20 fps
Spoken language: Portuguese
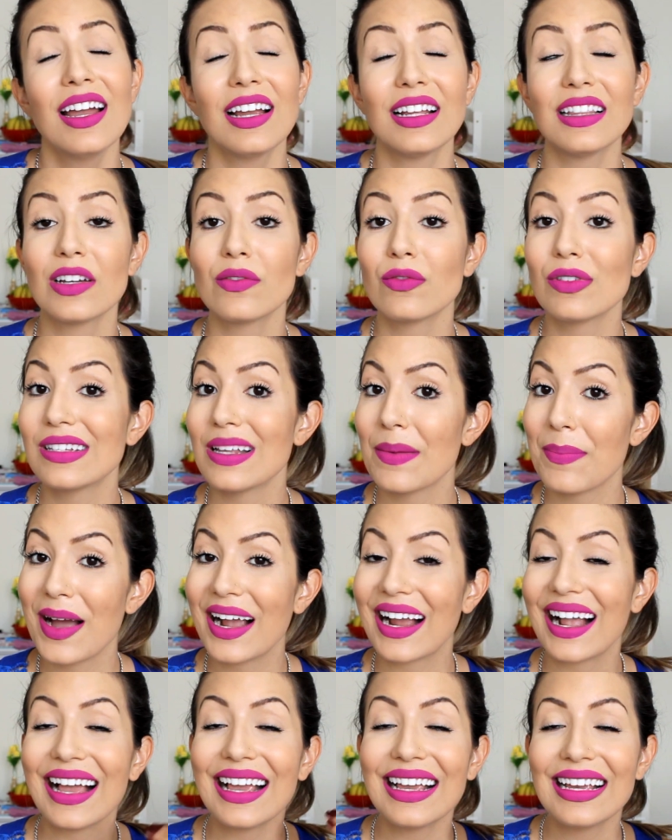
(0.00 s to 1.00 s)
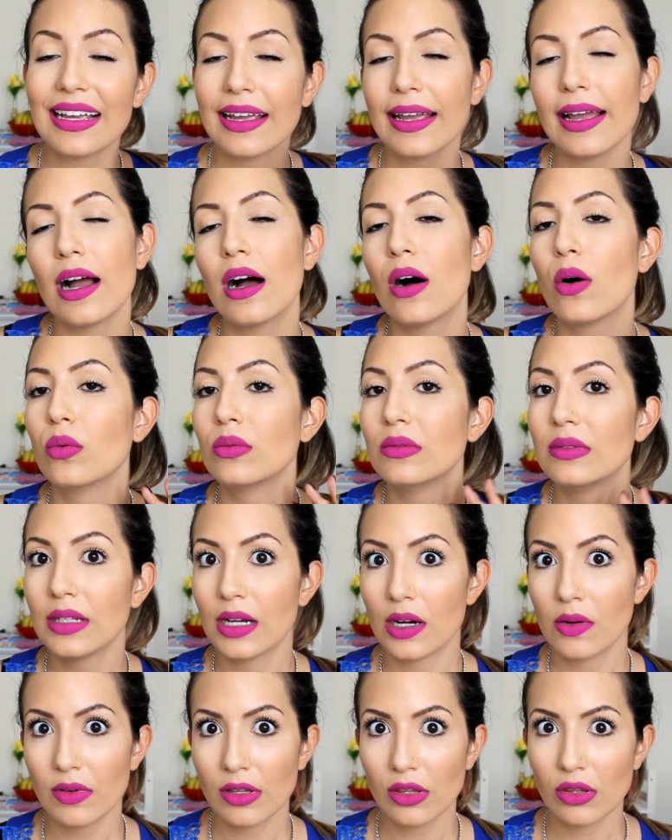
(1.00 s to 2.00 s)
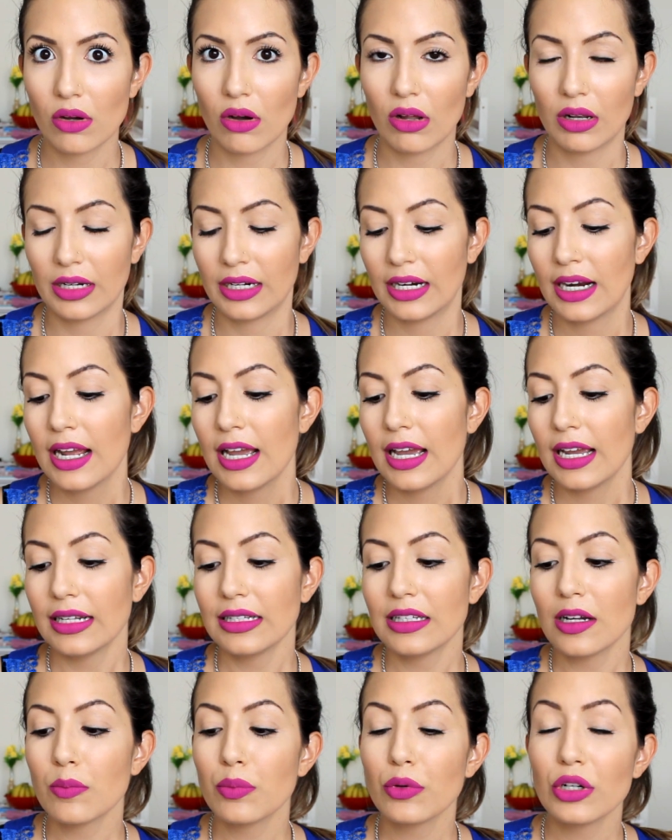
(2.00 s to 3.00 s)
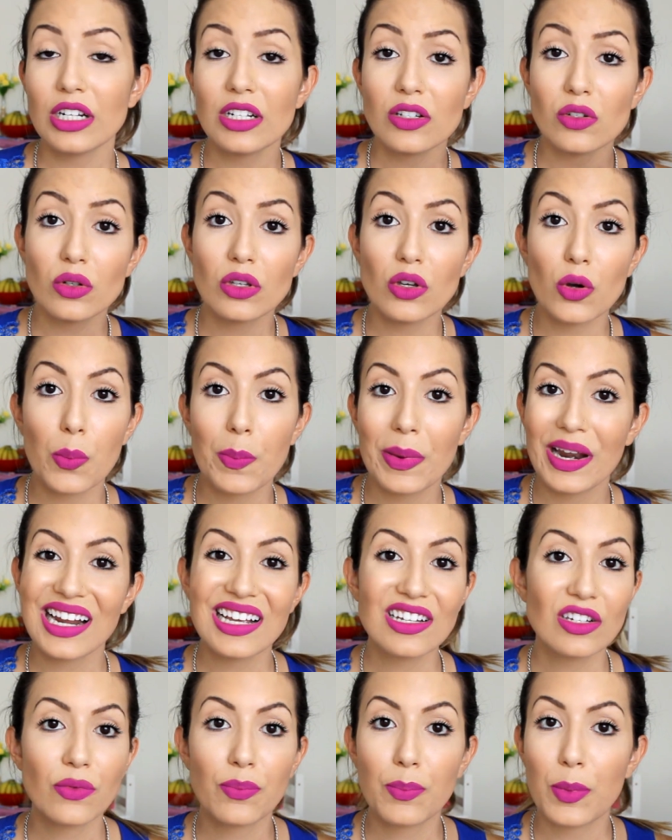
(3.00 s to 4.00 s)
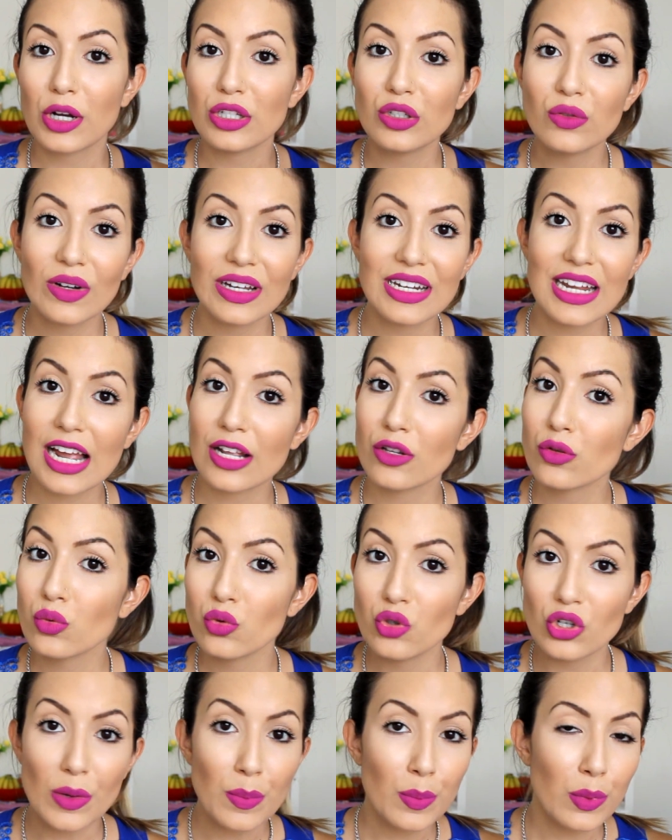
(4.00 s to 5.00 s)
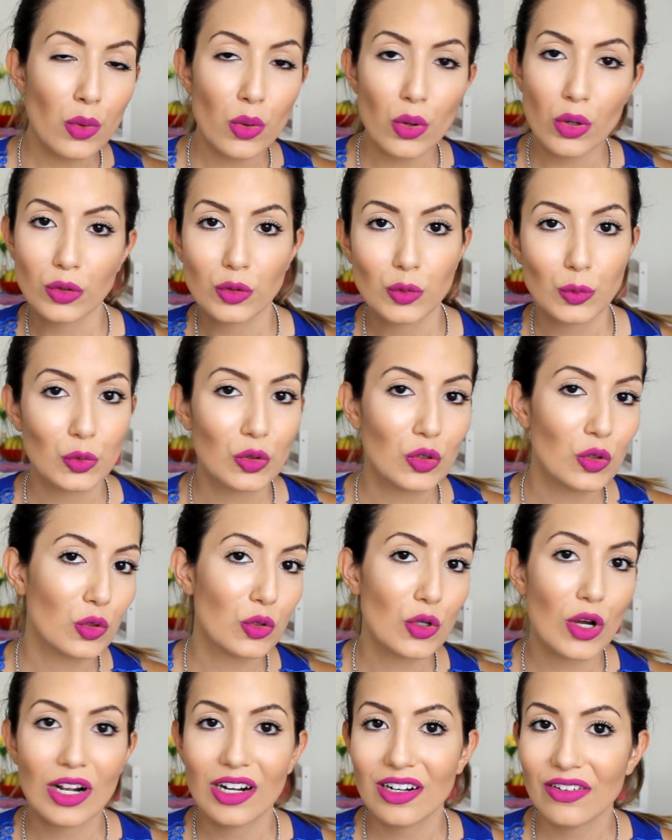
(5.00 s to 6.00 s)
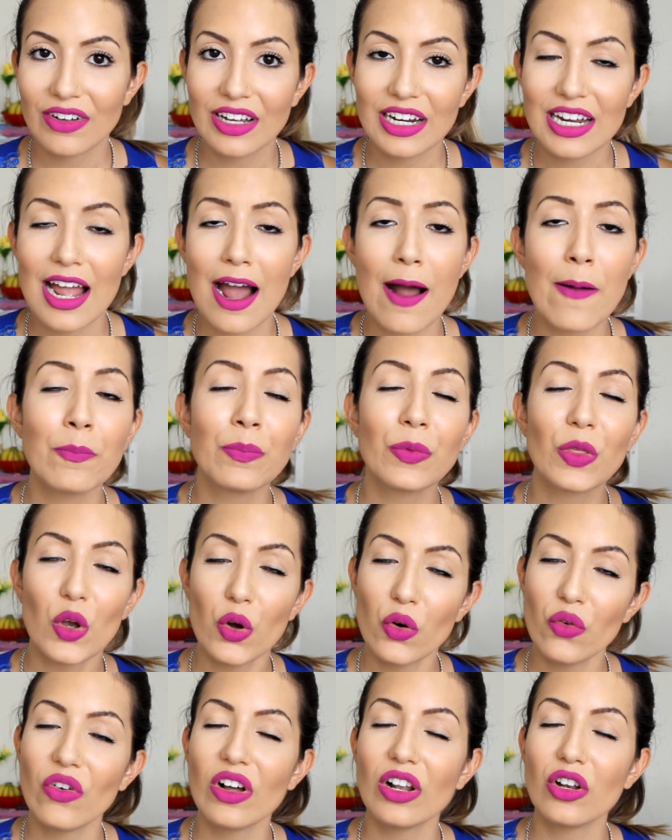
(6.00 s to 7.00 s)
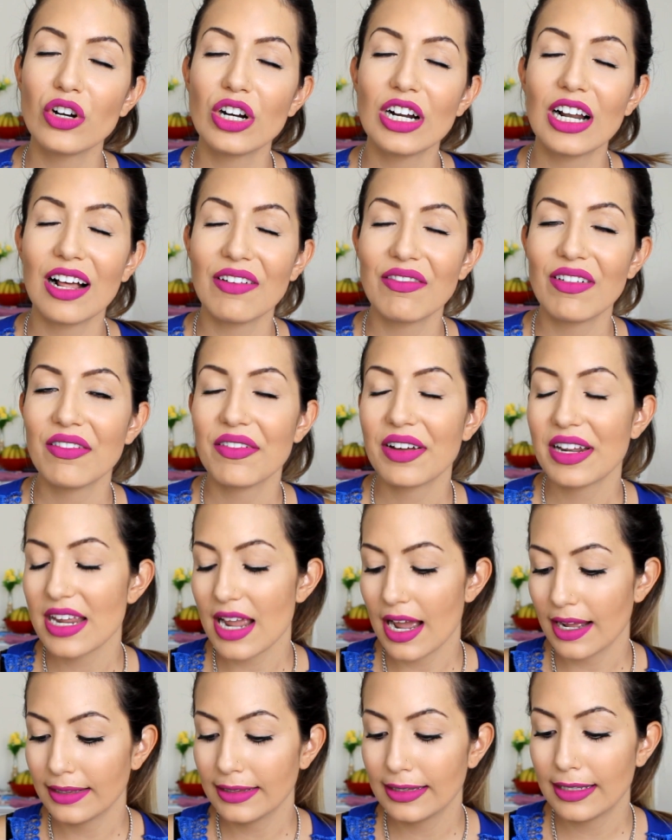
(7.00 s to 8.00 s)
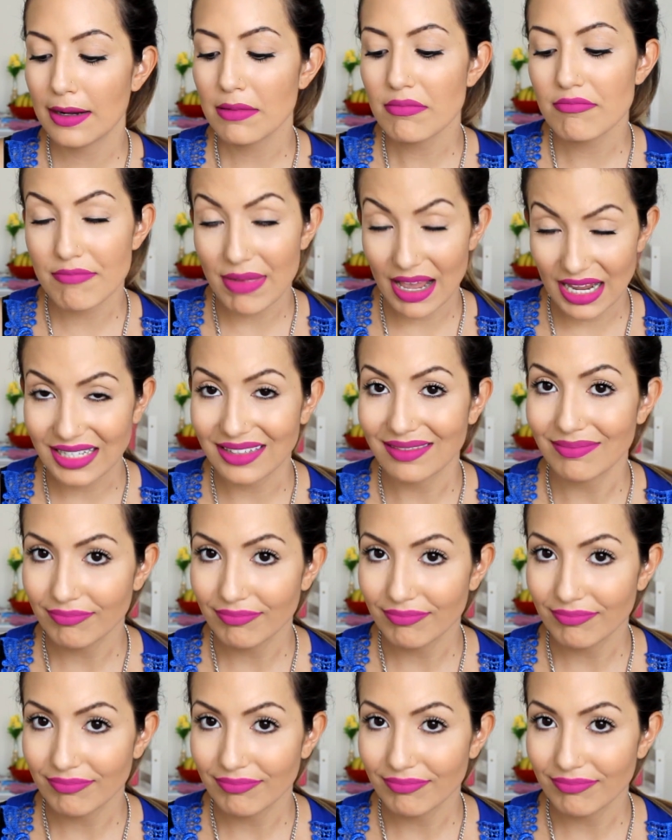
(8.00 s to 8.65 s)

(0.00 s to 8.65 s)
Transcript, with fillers: Então você paga em real, não em dólar. Então por isso que o preço pode variar de um dia pro outro. Se o dólar variar, o valor lá vai variar também.